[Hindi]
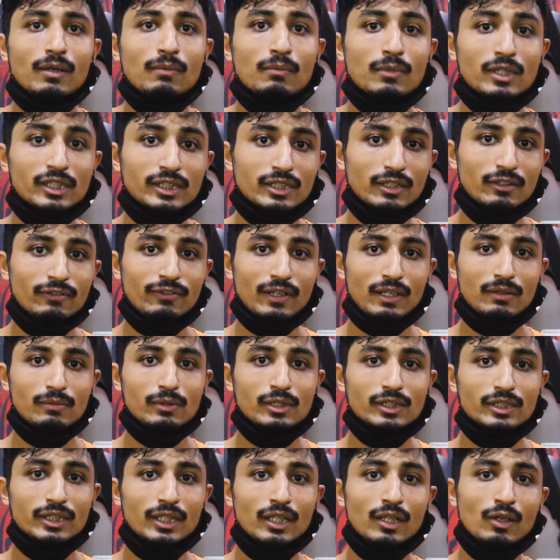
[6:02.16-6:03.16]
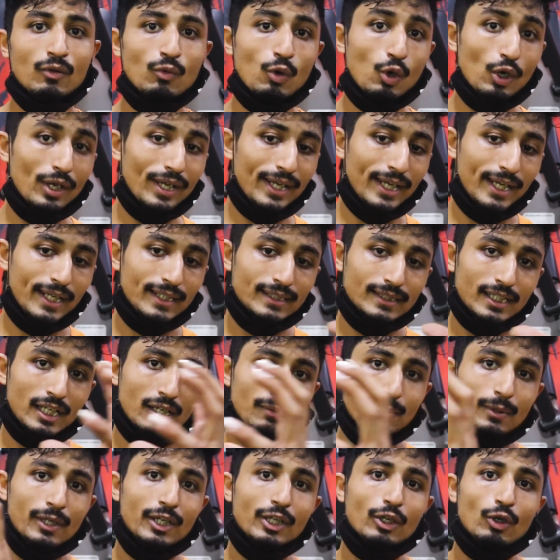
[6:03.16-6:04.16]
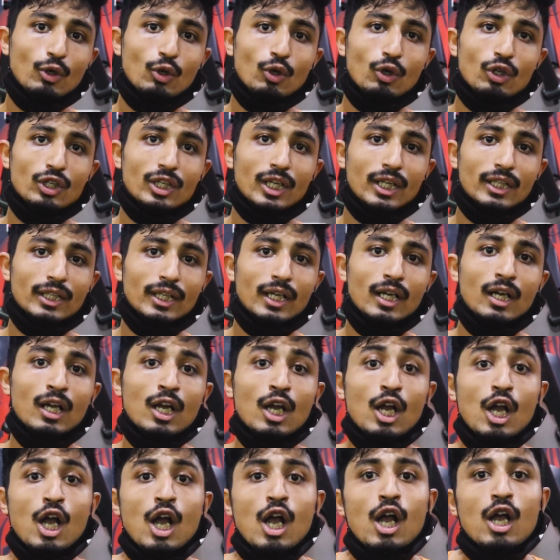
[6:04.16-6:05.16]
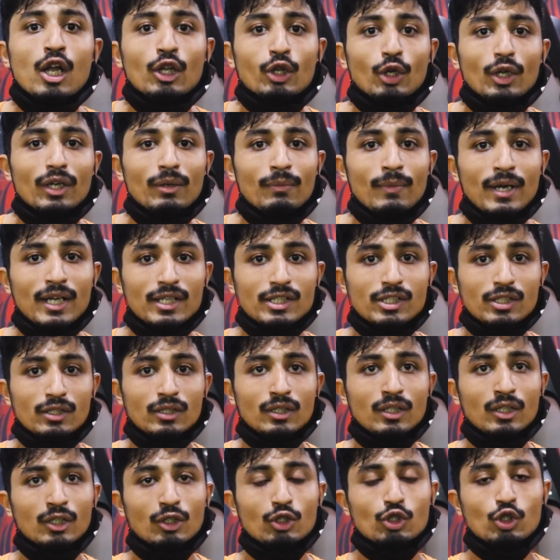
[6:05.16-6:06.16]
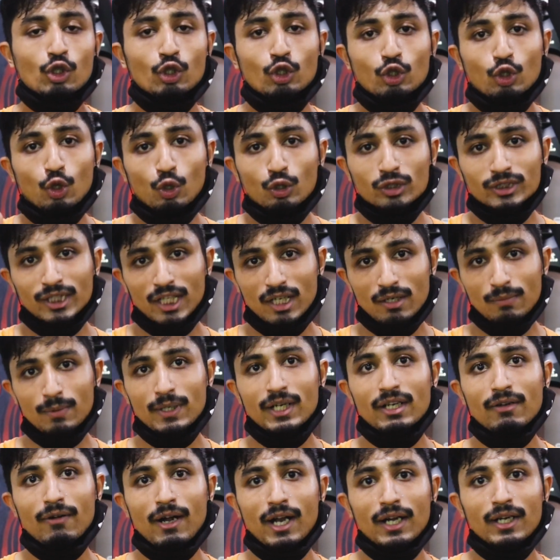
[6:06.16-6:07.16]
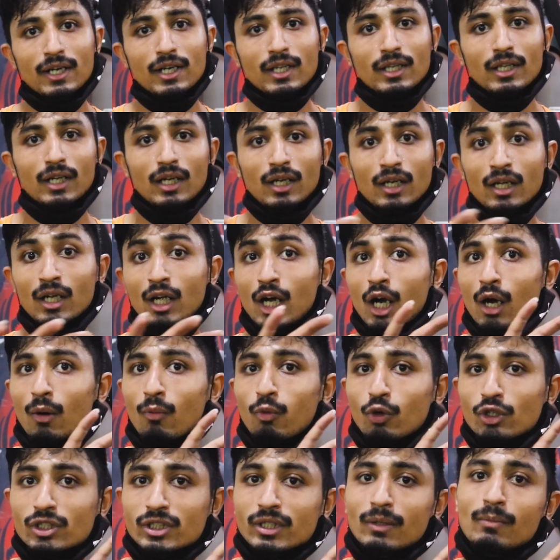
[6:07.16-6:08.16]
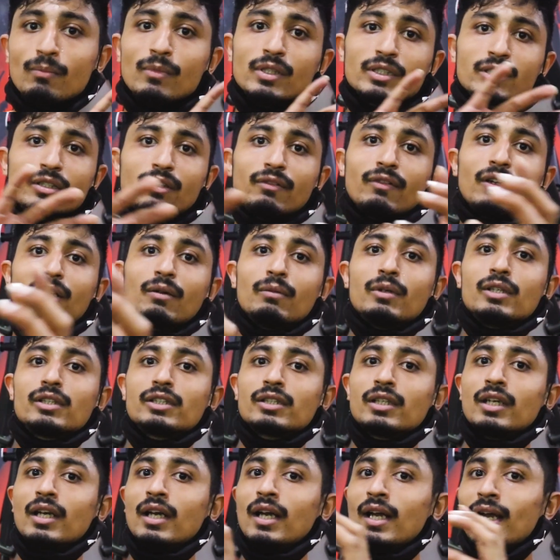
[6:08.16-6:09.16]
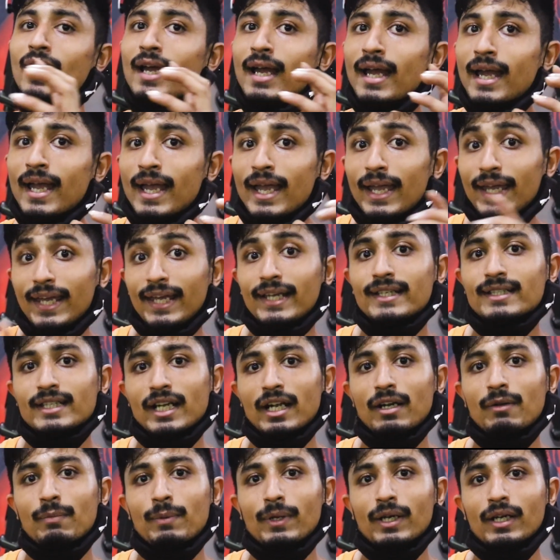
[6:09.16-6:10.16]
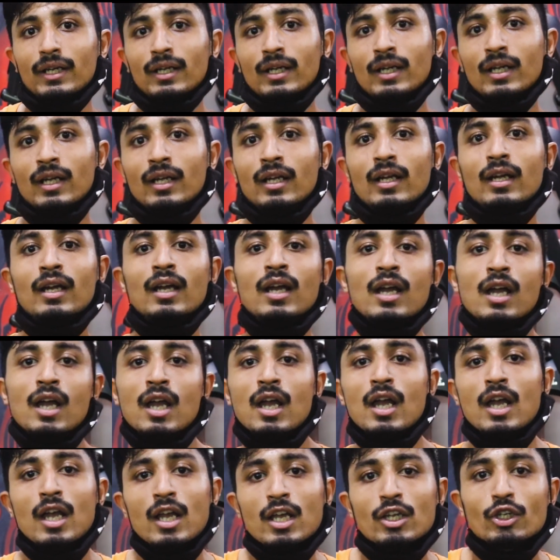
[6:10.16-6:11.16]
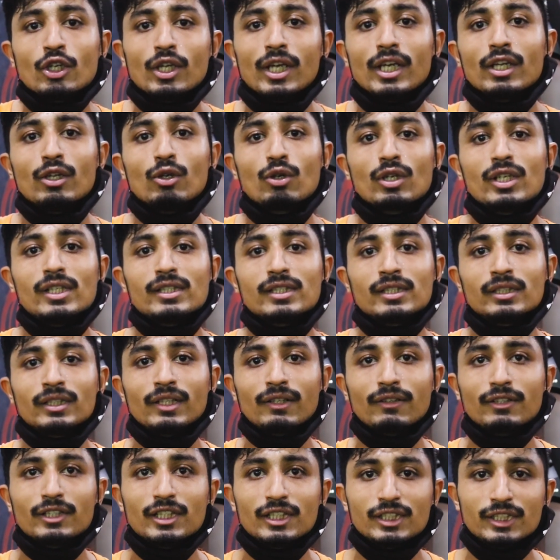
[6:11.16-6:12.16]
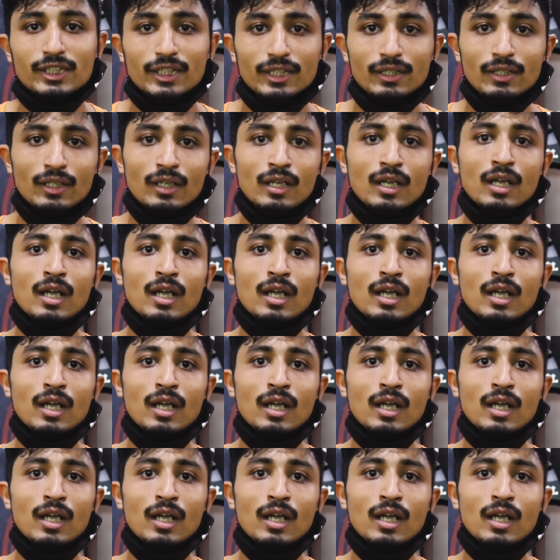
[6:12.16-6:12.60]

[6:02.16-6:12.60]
का मसल फाइबर्स है वो एक साइड पर रिक्रूट हो जाता है तो इमेजिन जो दो साइड पर डिवाइडेड था अब वो सब मसल फाइबर्स एक साइड पर तो ये दो रीज़न की वजह से